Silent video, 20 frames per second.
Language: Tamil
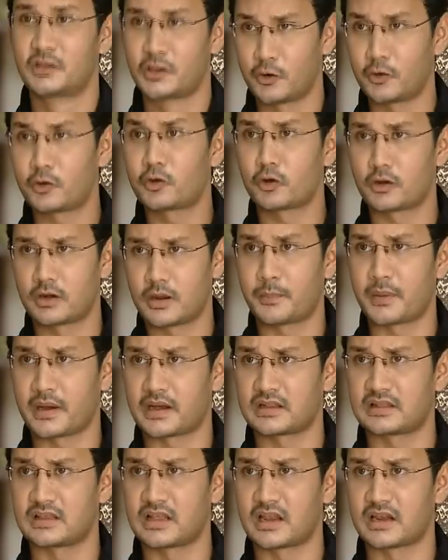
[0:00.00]
திருவொற்றியூர்னா
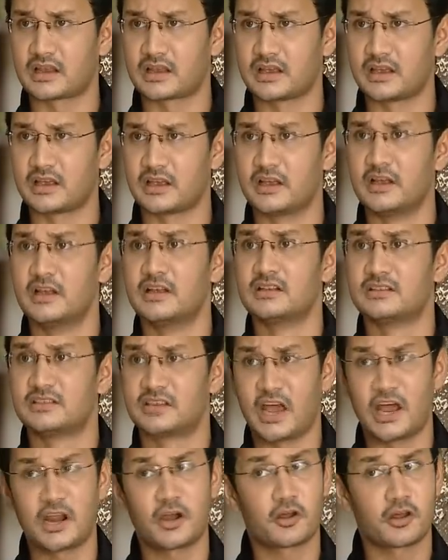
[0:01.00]
பக்கத்துல இருக்கு
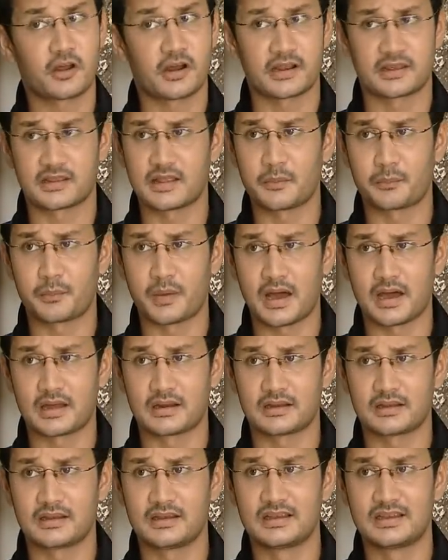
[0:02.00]
ஷேர் ஆட்டோ கிடைக்குதா
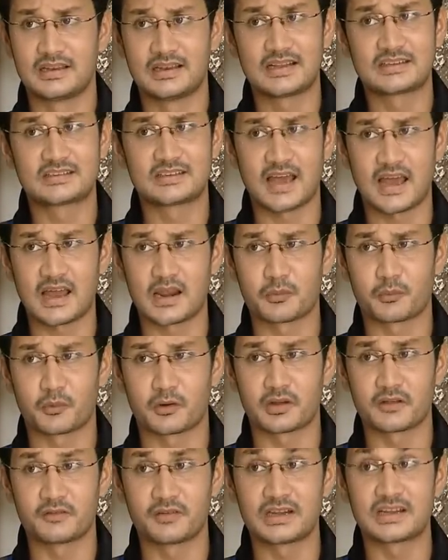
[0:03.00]
பாரு இல்ல சேர்
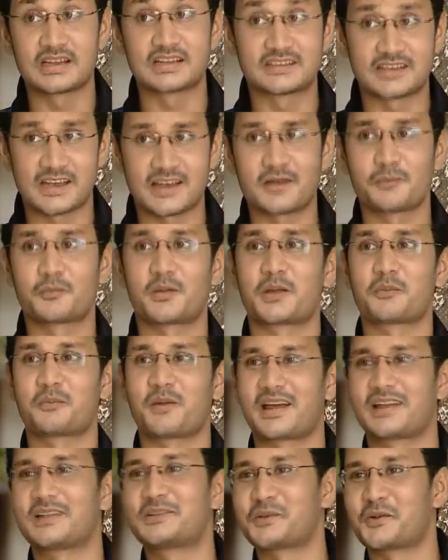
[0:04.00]
இழுத்து போட்டு வீட்ல சேரம் பட